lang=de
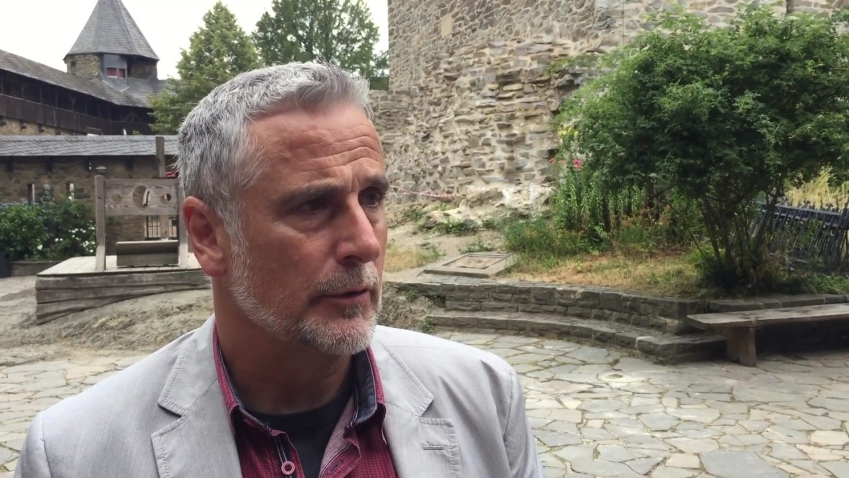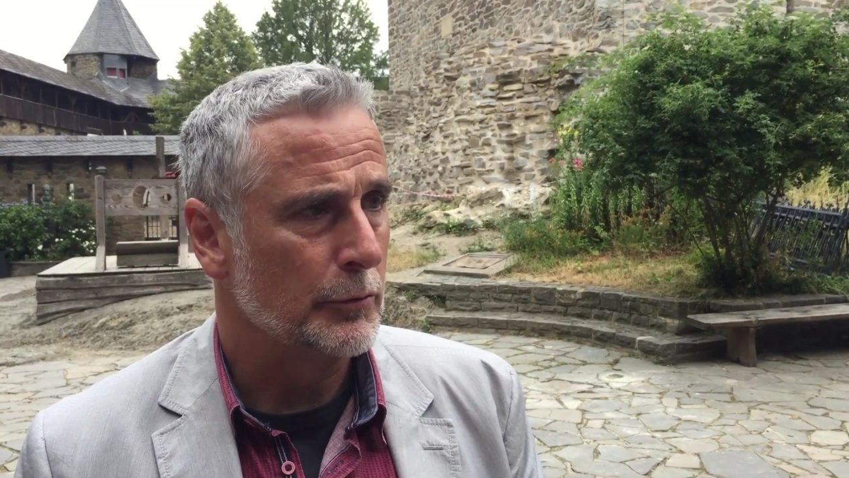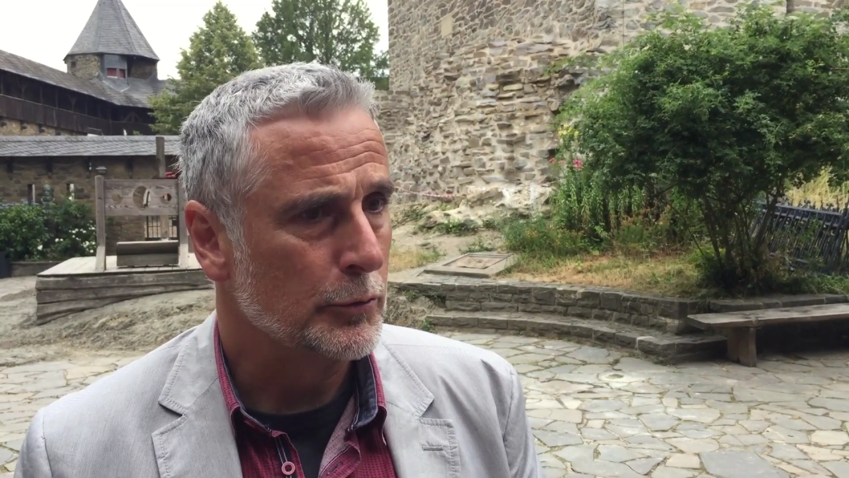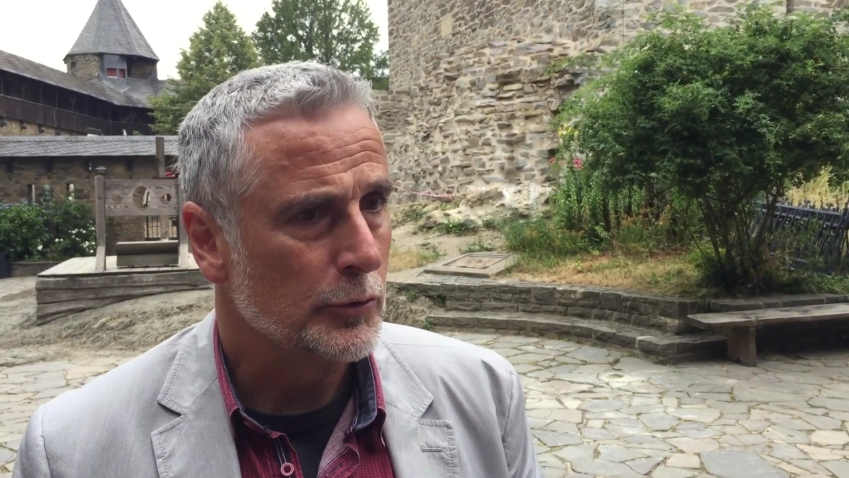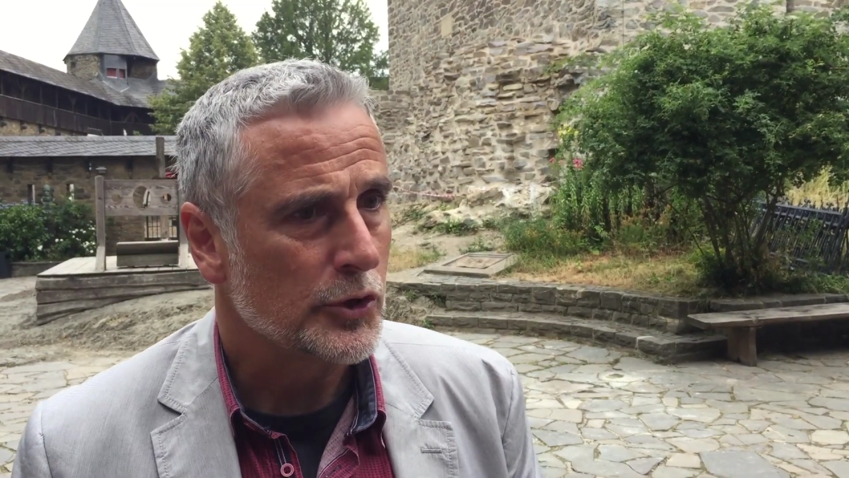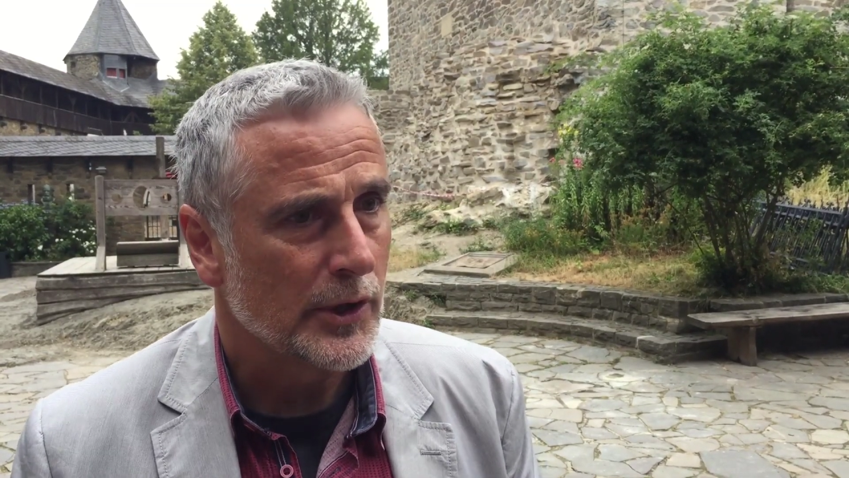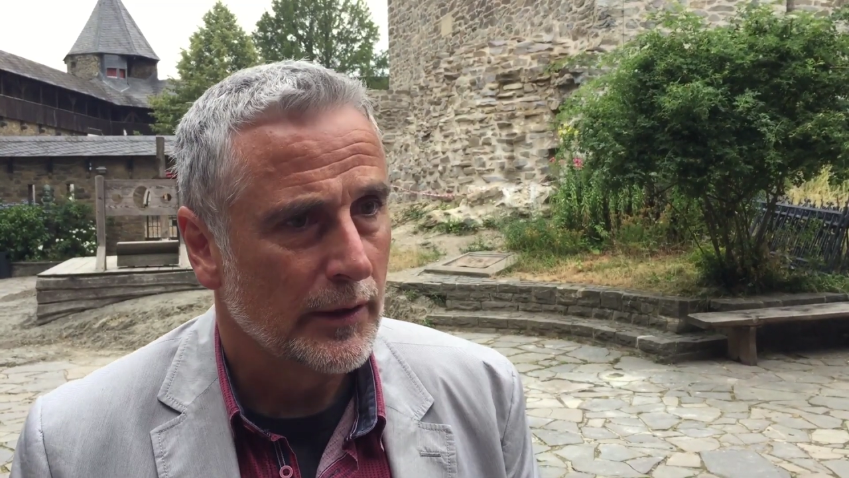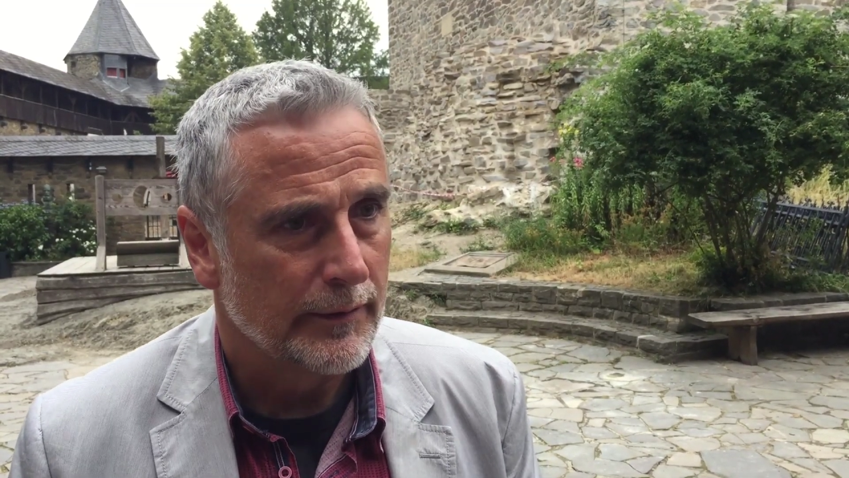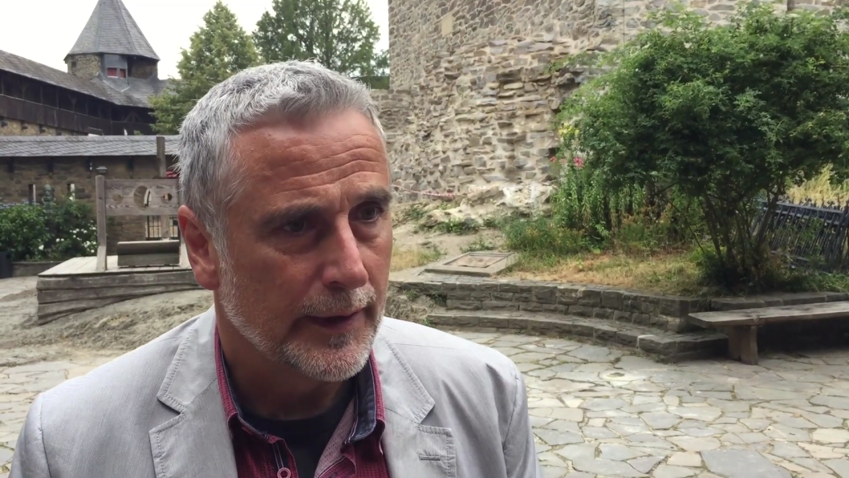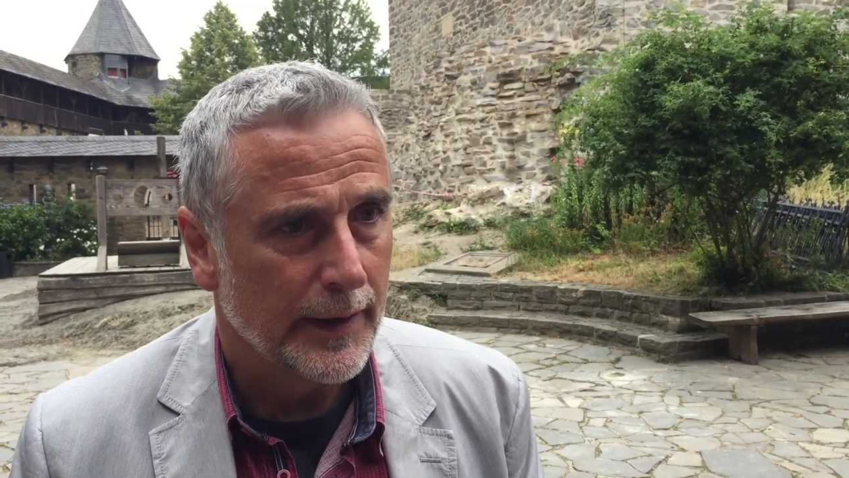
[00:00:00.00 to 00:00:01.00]
Verfügung
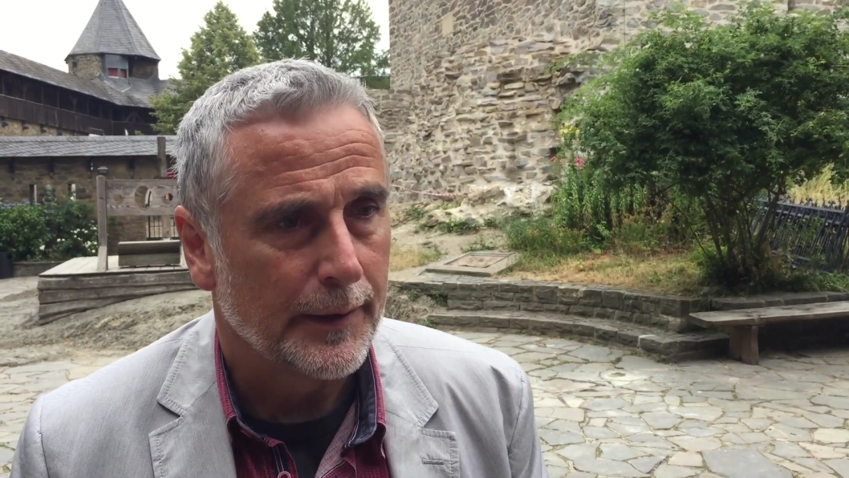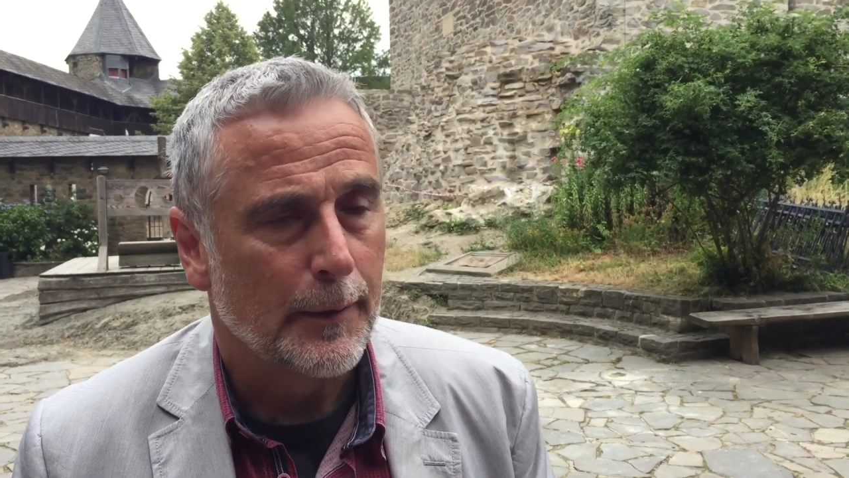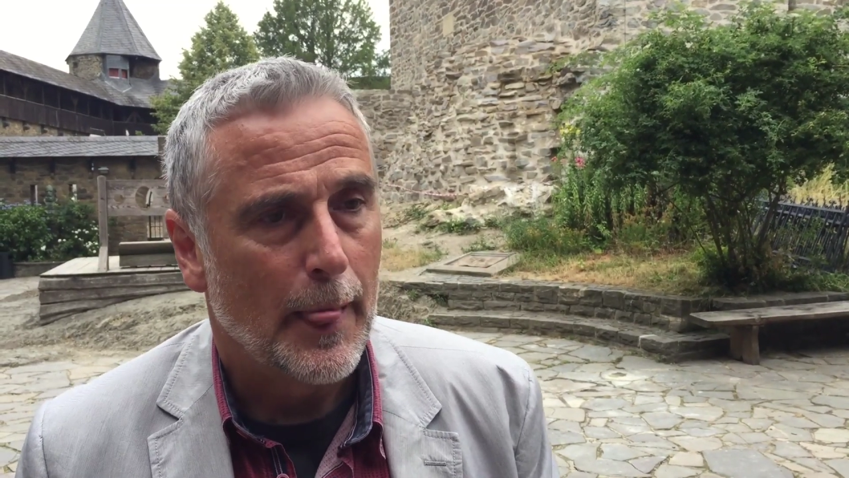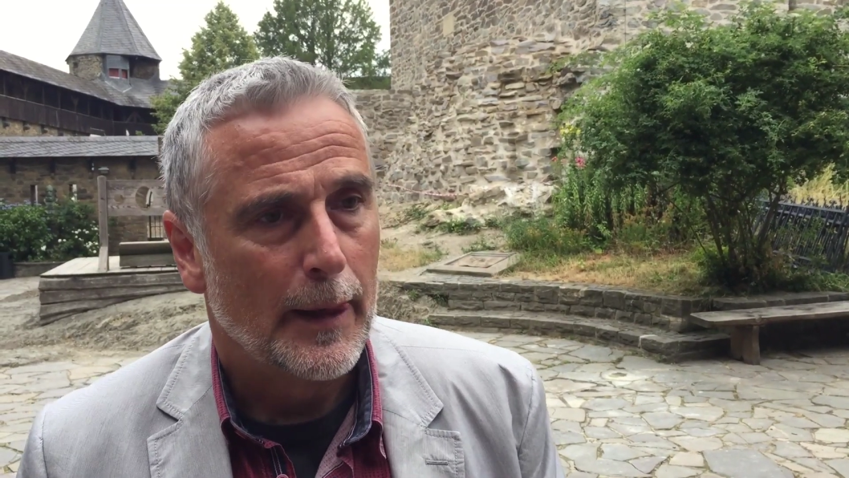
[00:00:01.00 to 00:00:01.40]
stellen werden.